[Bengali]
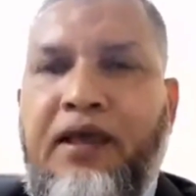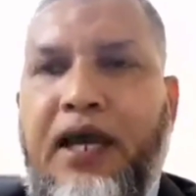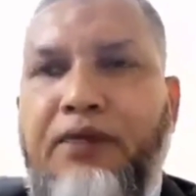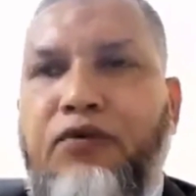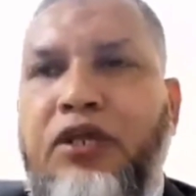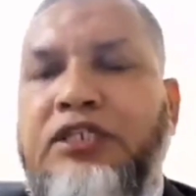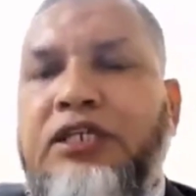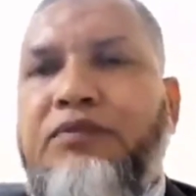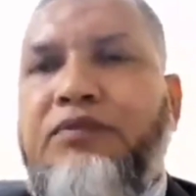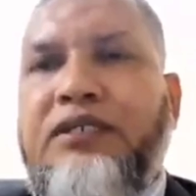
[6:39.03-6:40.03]
এর পরের
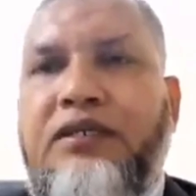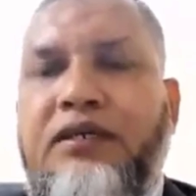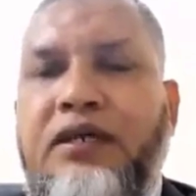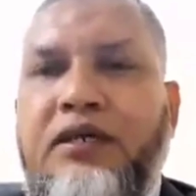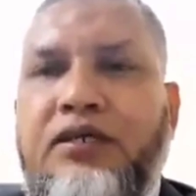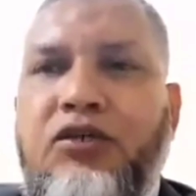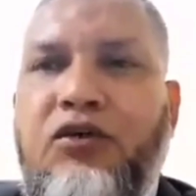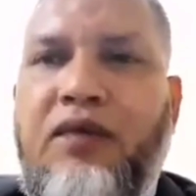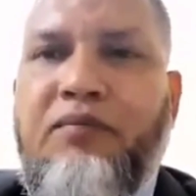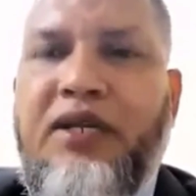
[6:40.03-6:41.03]
সপ্তাহে
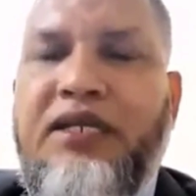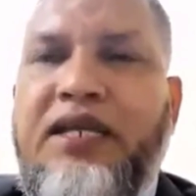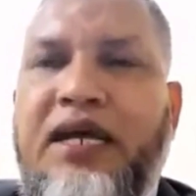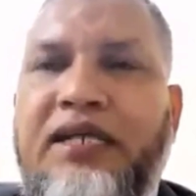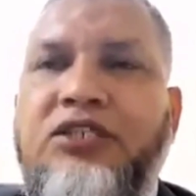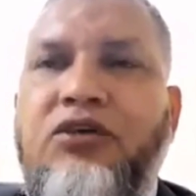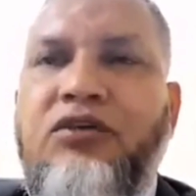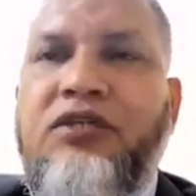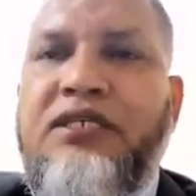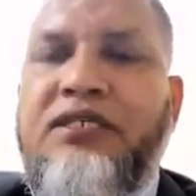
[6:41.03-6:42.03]
যখন আমরা নিচে আসি তখন
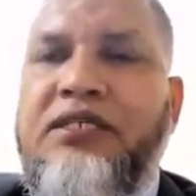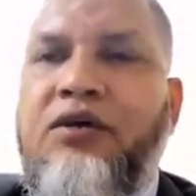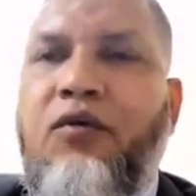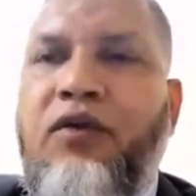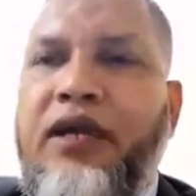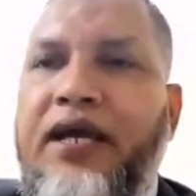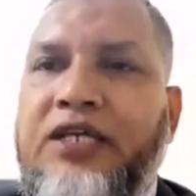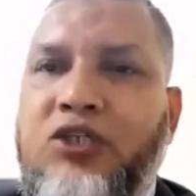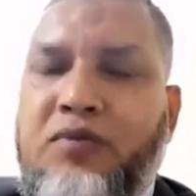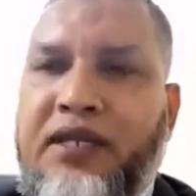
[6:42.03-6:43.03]
দেখছি যে অনেক
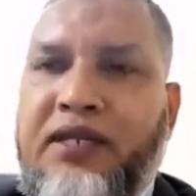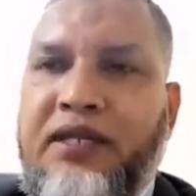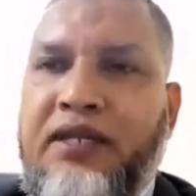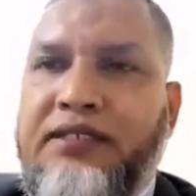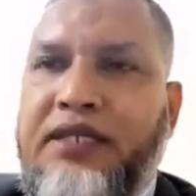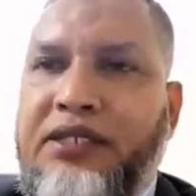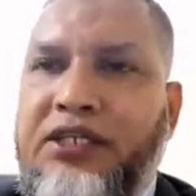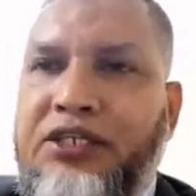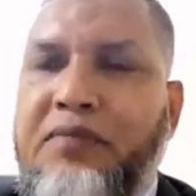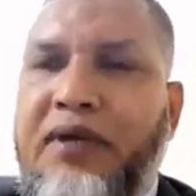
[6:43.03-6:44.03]
কাস্টমার যাদের
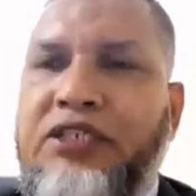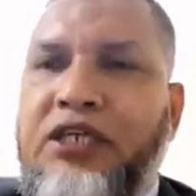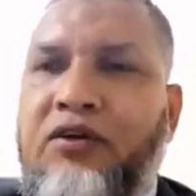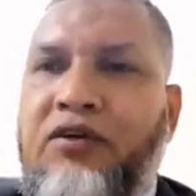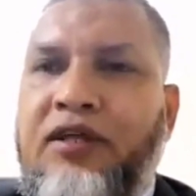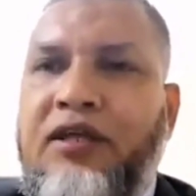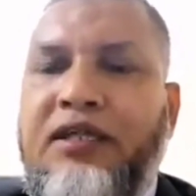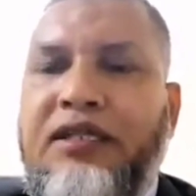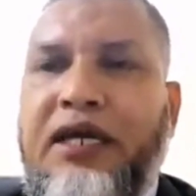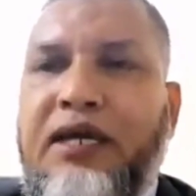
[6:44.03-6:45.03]
ডিমান্ড ছিল
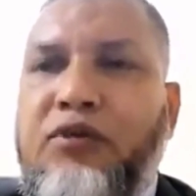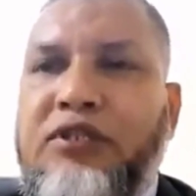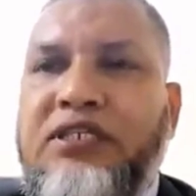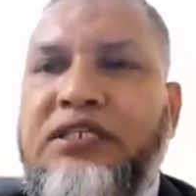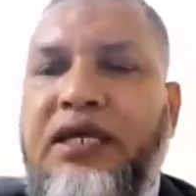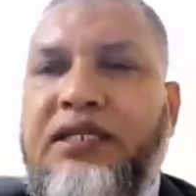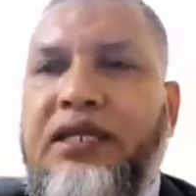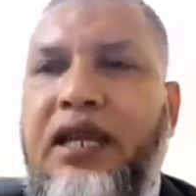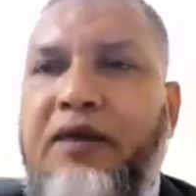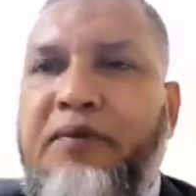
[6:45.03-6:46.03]
তারা বলতেছে তাদের
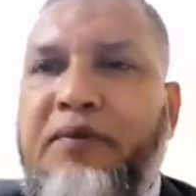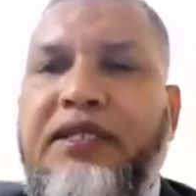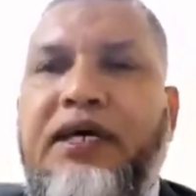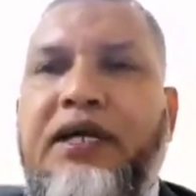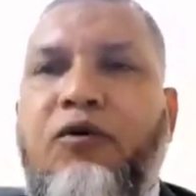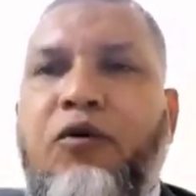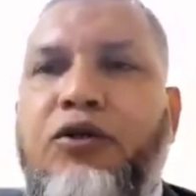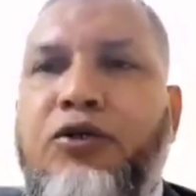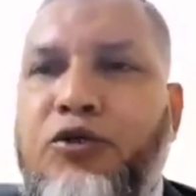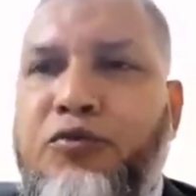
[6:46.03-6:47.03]
লাগবে না তারা অন্য
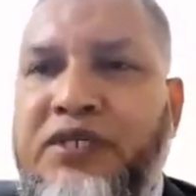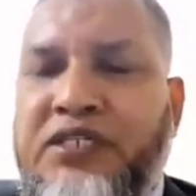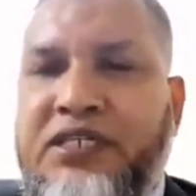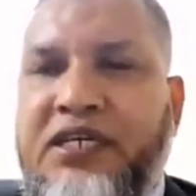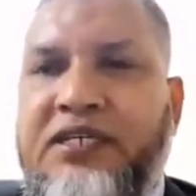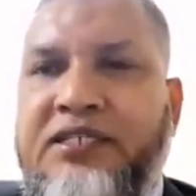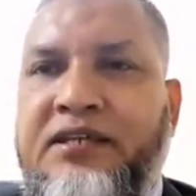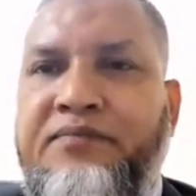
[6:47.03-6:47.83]
টুথপেস্ট নিয়ে নিছেন